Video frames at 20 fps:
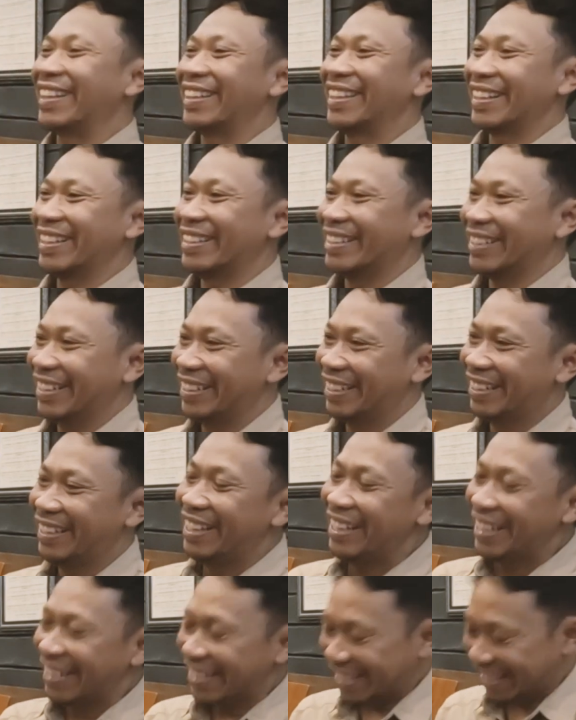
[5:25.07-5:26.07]
nanti ke
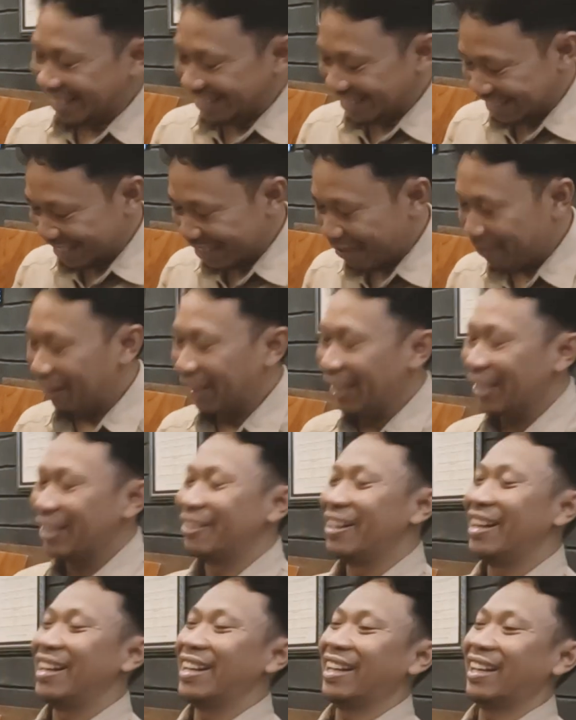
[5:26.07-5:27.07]
eh,
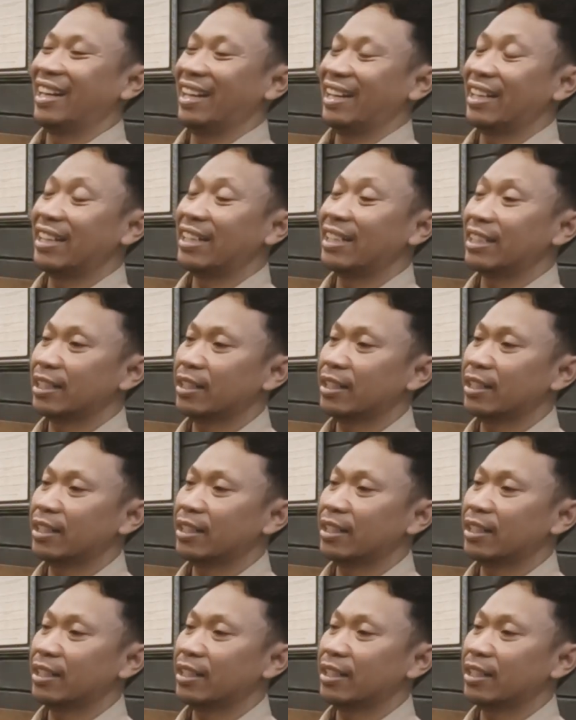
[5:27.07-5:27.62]
spiritual yang lain.